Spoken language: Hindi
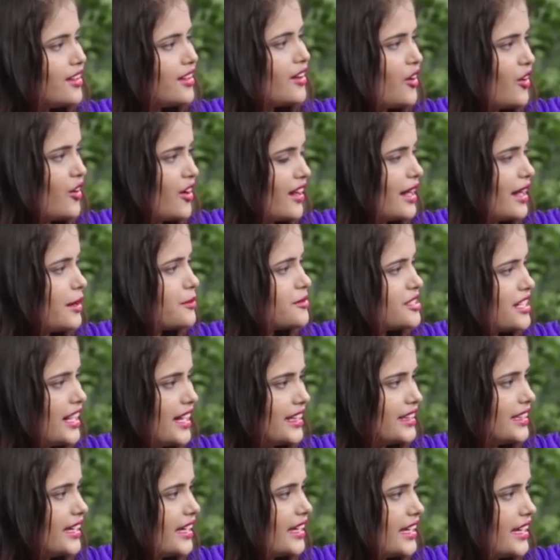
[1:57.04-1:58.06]
और आप
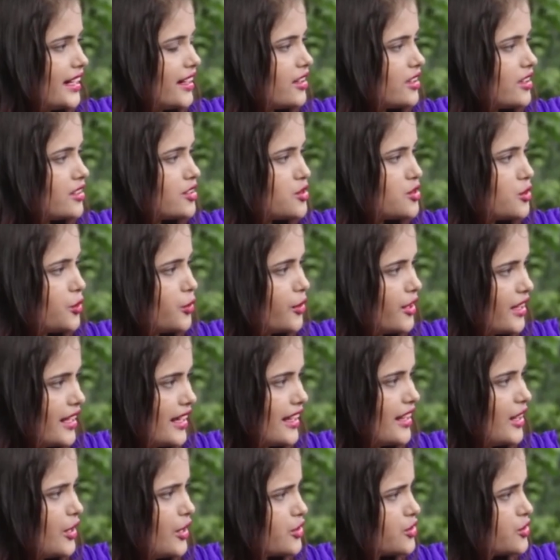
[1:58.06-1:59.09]
जानते हैं कि अगर
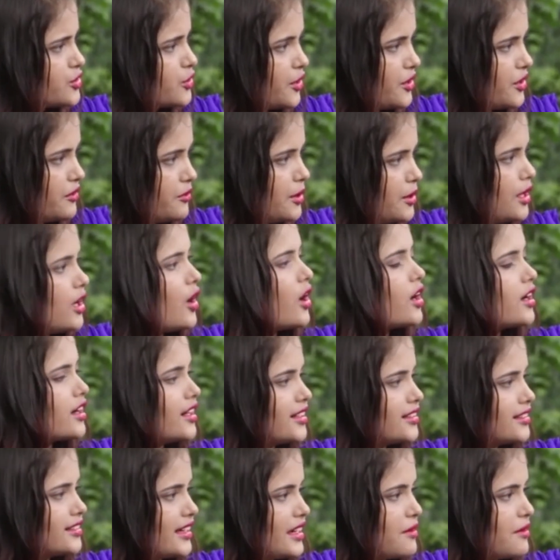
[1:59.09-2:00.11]
छोटे गाँव से कोई बिलोंग
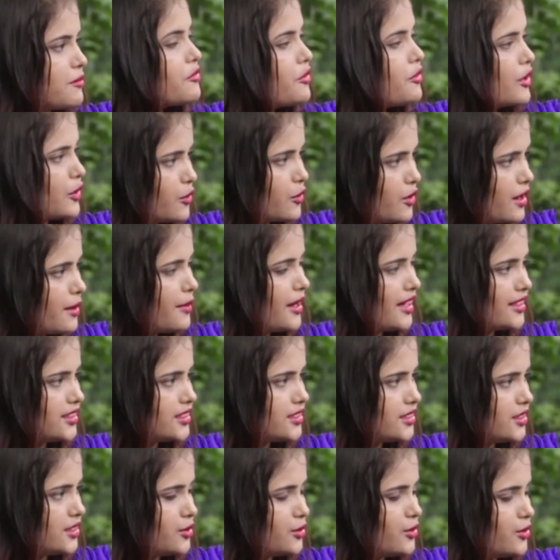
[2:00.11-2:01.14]
करता है मैं फरुखाबाद
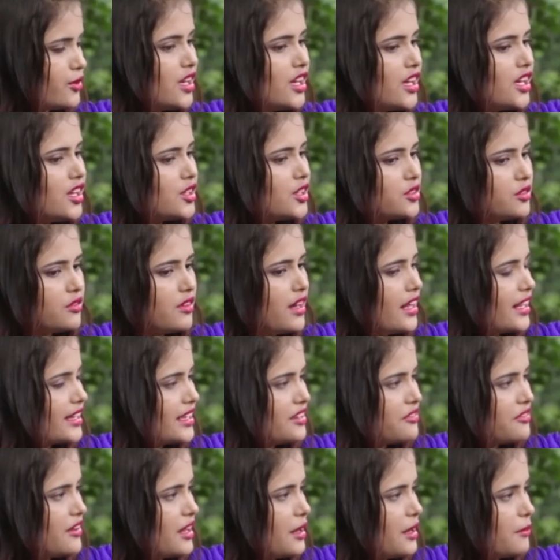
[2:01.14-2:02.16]
से हूँ तो वहाँ
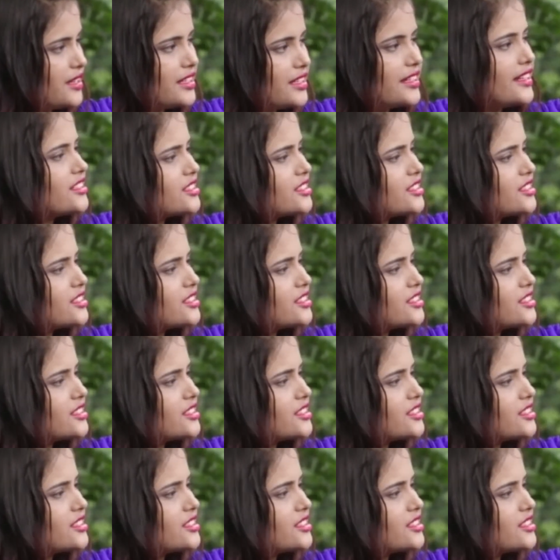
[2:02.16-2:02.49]
की फैमिली नहीं